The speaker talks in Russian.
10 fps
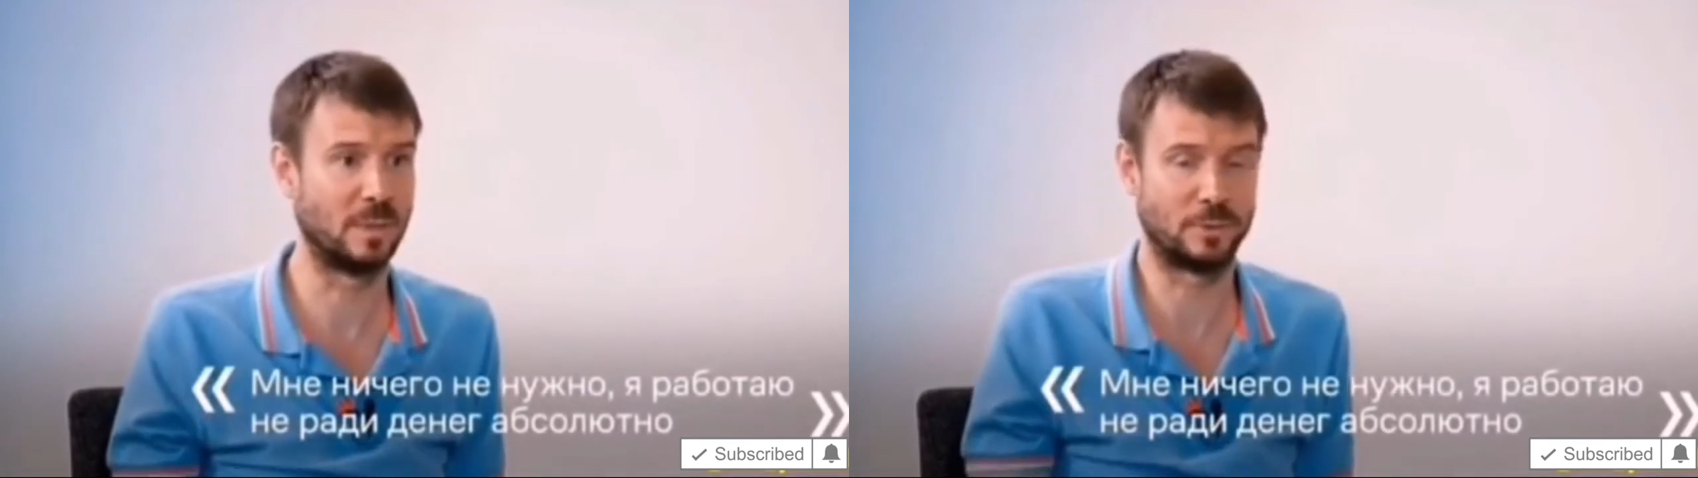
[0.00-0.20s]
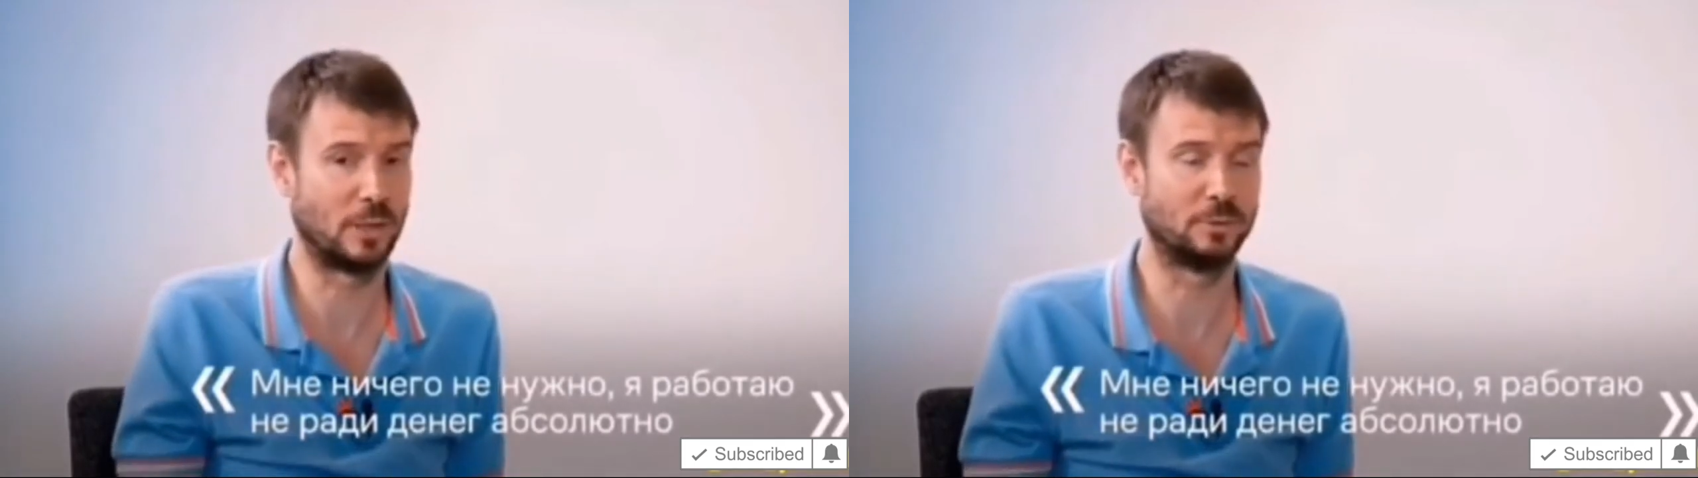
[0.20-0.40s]

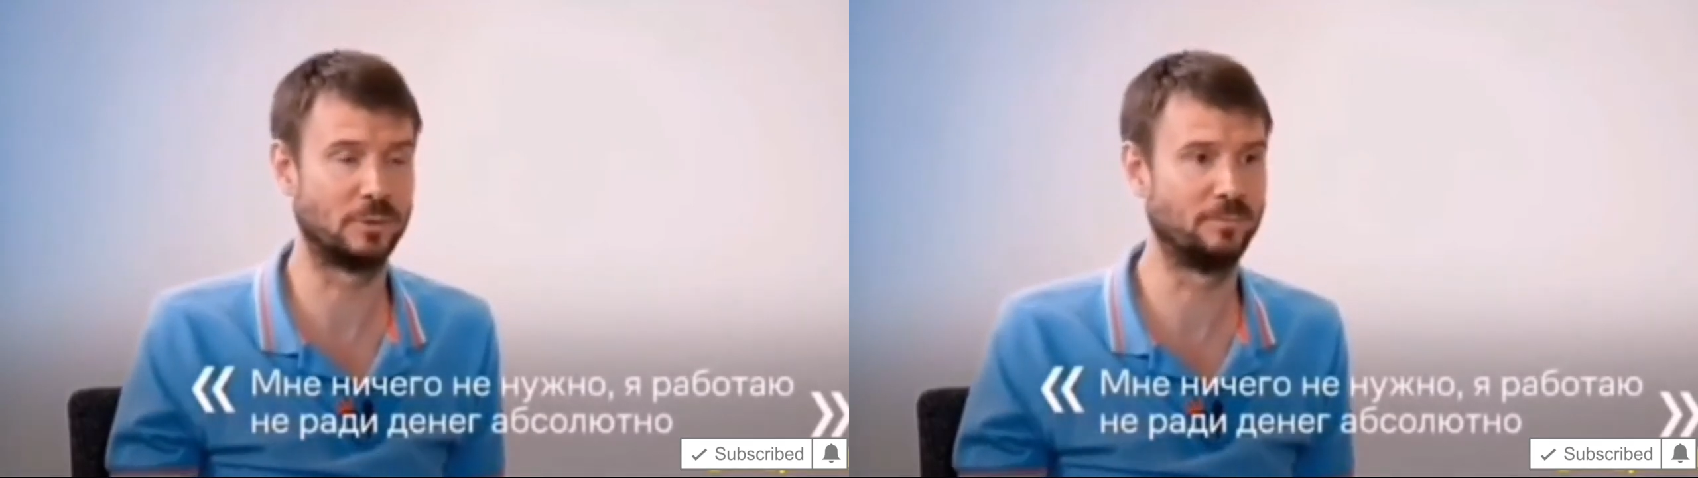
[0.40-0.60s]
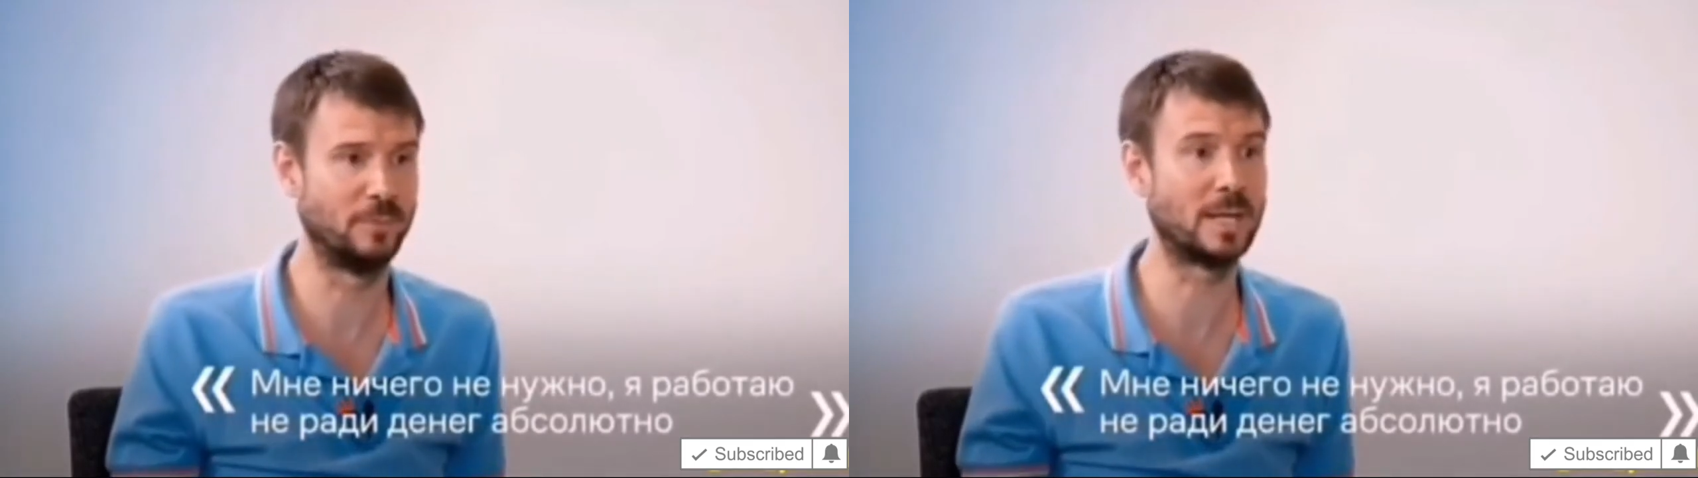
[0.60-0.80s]

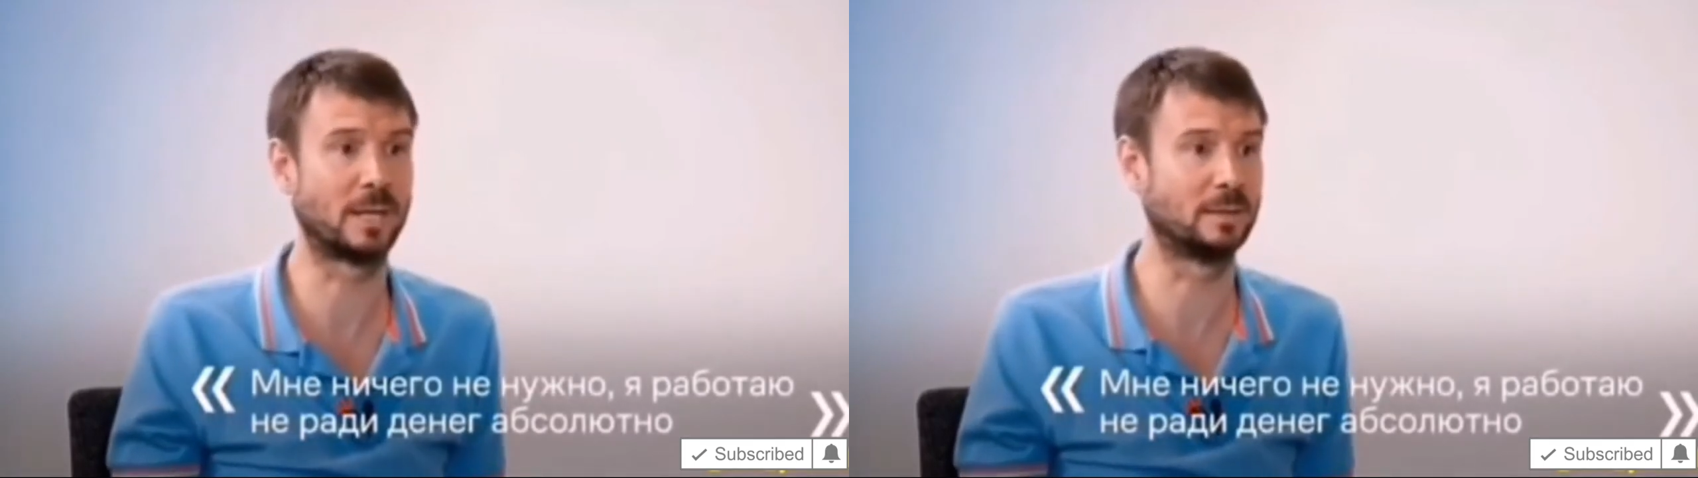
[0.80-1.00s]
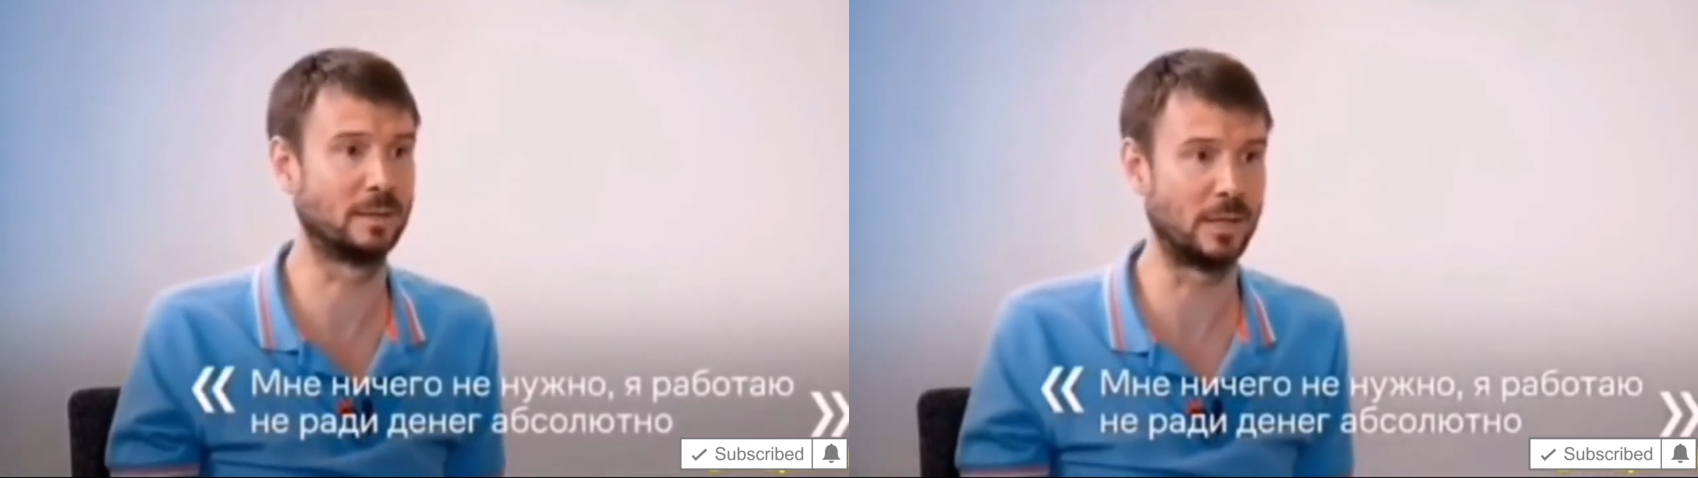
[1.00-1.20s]
Абсолютно.
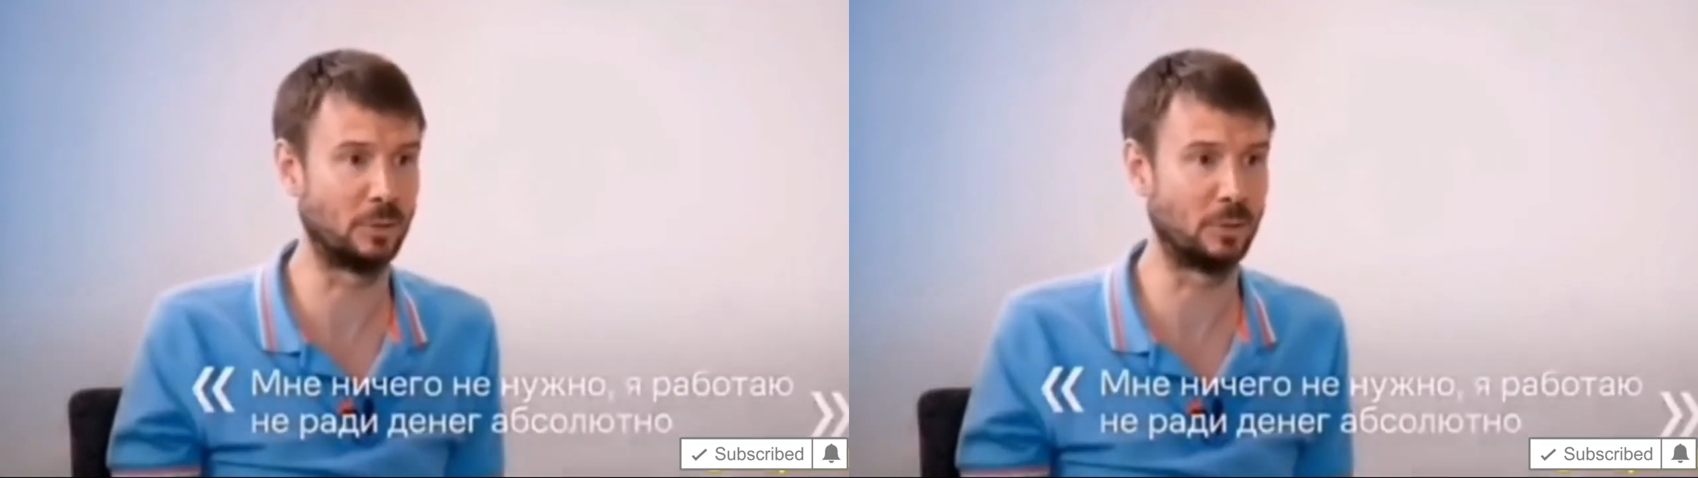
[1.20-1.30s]
Никогда